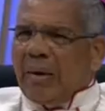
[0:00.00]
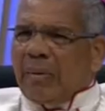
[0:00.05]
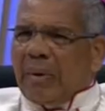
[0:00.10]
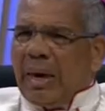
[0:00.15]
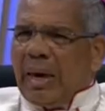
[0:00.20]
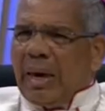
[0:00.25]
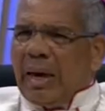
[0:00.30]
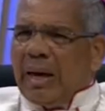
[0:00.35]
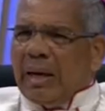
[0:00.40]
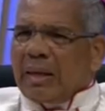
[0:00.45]
que
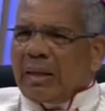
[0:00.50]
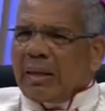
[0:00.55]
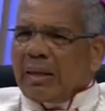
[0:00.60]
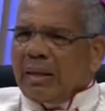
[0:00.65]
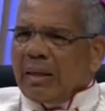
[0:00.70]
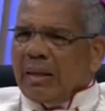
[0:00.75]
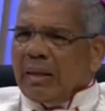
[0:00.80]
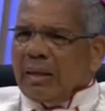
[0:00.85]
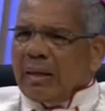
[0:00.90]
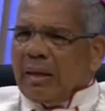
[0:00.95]
vean
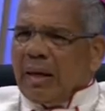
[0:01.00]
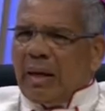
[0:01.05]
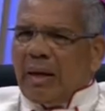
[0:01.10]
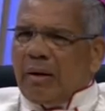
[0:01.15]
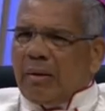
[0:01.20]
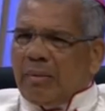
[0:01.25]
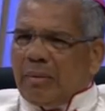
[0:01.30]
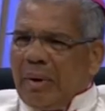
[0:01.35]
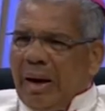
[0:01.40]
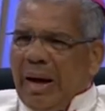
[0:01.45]
que
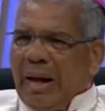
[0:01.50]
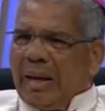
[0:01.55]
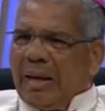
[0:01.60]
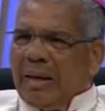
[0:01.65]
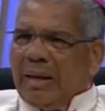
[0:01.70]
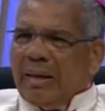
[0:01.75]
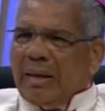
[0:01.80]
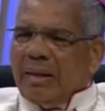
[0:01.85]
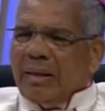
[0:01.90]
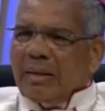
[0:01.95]
el
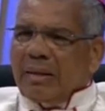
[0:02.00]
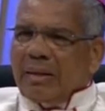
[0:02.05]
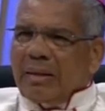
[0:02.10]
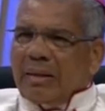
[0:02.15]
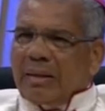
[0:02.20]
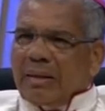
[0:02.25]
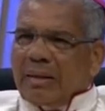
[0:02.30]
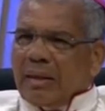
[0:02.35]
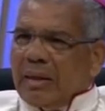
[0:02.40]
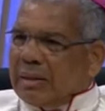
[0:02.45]
mal
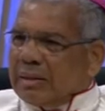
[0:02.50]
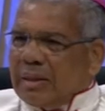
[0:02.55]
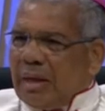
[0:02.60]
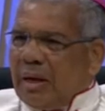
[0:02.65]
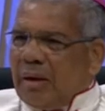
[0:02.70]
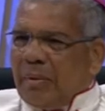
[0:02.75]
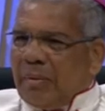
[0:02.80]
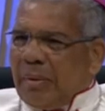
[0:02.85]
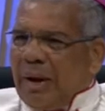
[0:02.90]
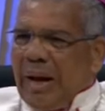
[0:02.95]
es
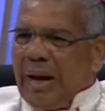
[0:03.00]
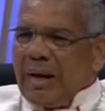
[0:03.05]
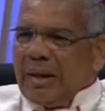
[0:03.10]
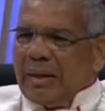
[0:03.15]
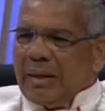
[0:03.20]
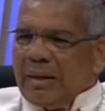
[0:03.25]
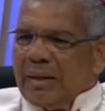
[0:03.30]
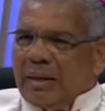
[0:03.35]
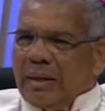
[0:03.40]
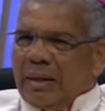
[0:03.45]
el
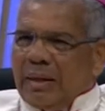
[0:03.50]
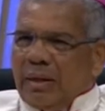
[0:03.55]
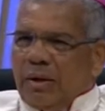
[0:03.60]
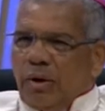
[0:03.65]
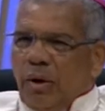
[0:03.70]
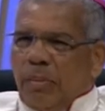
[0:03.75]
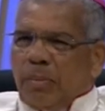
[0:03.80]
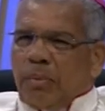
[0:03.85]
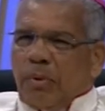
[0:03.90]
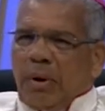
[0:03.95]
mal y
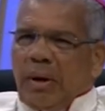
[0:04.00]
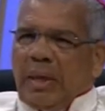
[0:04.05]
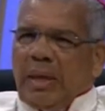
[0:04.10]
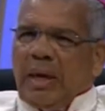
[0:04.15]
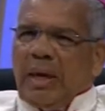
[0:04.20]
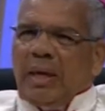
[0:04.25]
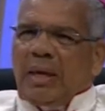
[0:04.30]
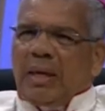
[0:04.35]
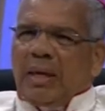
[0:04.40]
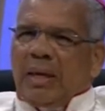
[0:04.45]
no
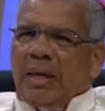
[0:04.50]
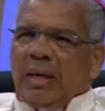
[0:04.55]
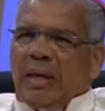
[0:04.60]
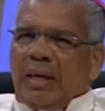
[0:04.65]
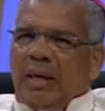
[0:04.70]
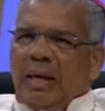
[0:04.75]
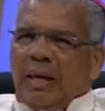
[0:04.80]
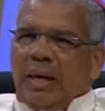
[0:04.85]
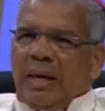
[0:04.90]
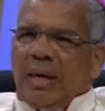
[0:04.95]
puede
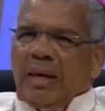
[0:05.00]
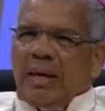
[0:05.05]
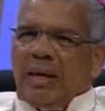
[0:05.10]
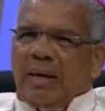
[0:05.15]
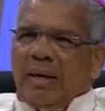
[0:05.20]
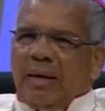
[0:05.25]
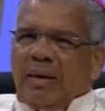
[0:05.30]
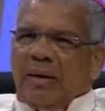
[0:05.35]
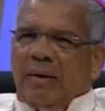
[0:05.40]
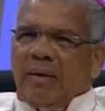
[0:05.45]

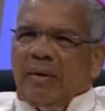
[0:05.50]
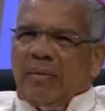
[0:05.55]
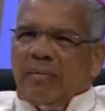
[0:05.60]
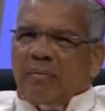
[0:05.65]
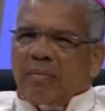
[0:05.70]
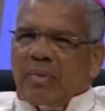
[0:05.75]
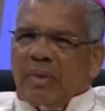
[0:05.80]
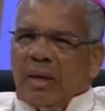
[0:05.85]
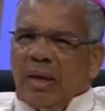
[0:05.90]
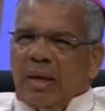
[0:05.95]
eh,
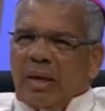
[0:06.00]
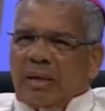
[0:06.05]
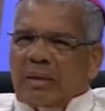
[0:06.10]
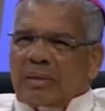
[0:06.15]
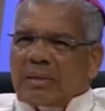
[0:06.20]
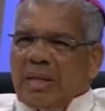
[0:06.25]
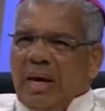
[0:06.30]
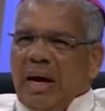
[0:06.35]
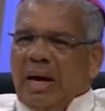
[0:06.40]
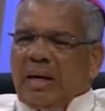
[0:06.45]

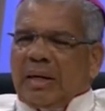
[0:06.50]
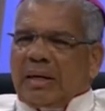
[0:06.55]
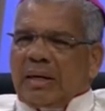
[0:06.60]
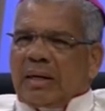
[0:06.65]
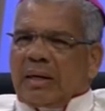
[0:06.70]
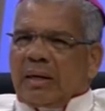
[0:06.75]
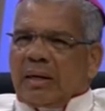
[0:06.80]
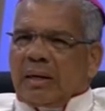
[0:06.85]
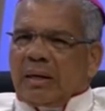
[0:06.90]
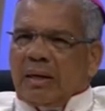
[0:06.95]

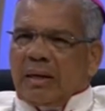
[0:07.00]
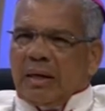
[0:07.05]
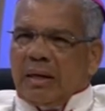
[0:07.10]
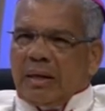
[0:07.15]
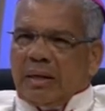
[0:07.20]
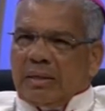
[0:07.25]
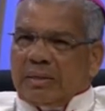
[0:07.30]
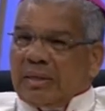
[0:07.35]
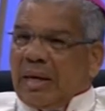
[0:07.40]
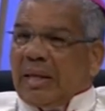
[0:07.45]
estar
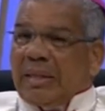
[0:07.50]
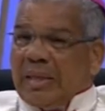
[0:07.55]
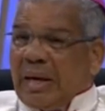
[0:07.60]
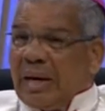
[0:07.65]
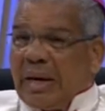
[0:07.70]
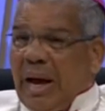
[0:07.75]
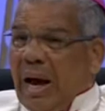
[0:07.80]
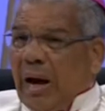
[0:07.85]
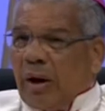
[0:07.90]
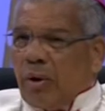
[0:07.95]
eh,
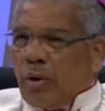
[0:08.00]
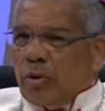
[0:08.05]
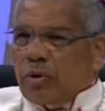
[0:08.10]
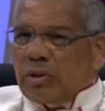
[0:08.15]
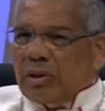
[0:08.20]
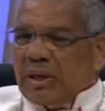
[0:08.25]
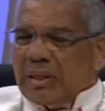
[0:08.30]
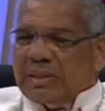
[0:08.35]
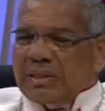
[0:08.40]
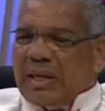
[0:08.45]
Satanás
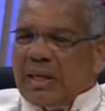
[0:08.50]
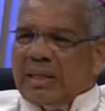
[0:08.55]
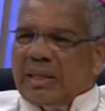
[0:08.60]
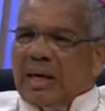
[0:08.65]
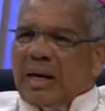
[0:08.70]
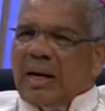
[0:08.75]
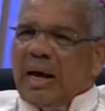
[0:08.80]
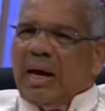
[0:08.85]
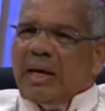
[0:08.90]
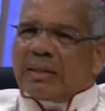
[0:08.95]
contra
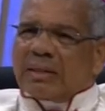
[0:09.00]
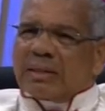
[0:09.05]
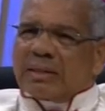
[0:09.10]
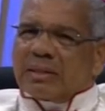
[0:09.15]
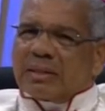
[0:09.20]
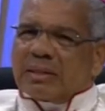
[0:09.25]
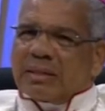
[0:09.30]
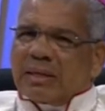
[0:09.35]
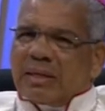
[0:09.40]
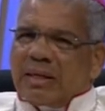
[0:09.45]

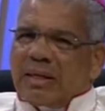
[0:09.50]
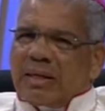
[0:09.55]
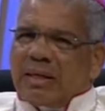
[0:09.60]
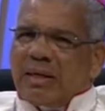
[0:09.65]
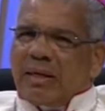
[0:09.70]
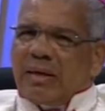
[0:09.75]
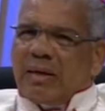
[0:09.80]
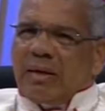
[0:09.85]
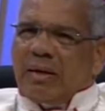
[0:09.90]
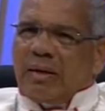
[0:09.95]
Satanás,
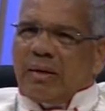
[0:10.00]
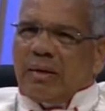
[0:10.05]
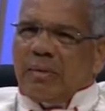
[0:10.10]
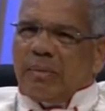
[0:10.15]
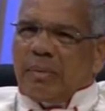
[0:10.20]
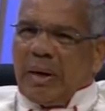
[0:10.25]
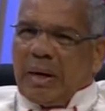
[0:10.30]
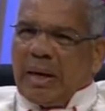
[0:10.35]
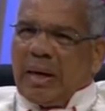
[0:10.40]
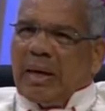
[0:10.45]

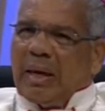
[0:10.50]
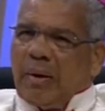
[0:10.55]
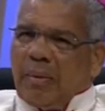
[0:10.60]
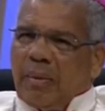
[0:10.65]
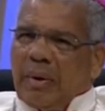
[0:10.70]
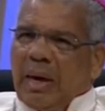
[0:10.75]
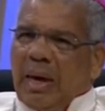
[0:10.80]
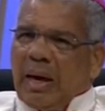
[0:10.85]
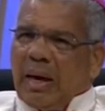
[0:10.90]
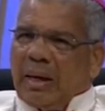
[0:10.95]
para que
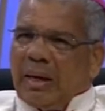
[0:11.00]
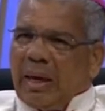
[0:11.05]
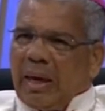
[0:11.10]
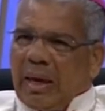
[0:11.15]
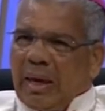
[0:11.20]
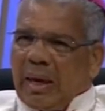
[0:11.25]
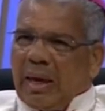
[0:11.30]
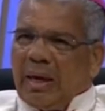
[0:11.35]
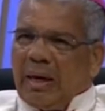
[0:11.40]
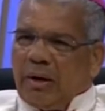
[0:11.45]
vean
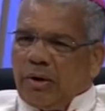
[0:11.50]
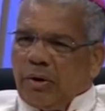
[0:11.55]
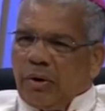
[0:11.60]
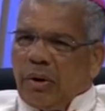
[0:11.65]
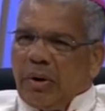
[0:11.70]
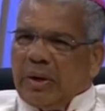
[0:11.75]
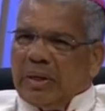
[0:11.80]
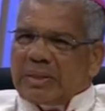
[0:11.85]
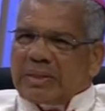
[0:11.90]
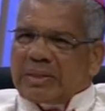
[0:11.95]
que él
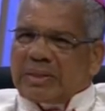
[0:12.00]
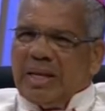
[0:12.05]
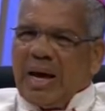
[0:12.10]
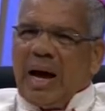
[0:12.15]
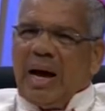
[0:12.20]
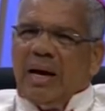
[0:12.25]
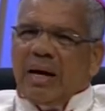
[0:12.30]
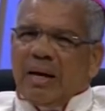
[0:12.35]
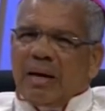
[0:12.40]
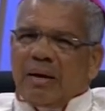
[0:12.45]
no
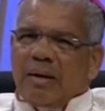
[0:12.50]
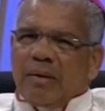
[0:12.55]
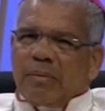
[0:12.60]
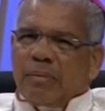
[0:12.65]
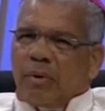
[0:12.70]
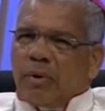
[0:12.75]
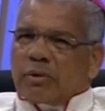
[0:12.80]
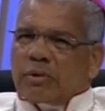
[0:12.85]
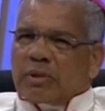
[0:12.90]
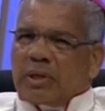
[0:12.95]
está
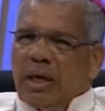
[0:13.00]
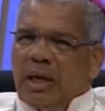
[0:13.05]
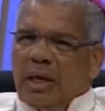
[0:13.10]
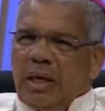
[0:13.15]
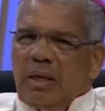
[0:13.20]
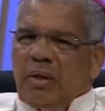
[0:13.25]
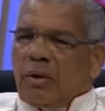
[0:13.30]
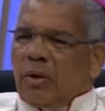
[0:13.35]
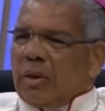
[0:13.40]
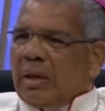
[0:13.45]

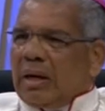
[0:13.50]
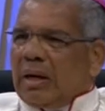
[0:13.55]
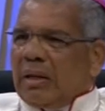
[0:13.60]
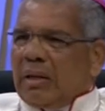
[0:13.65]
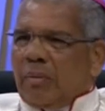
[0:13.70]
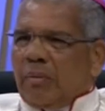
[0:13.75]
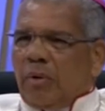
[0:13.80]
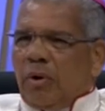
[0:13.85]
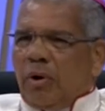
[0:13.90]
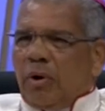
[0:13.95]
poseído del
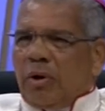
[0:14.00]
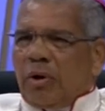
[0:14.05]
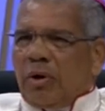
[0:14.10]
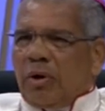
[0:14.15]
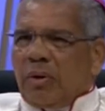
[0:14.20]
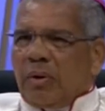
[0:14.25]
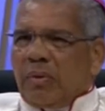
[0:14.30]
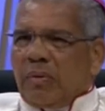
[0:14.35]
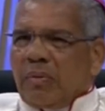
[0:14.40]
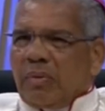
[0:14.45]

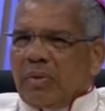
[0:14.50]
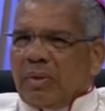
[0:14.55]
demonio,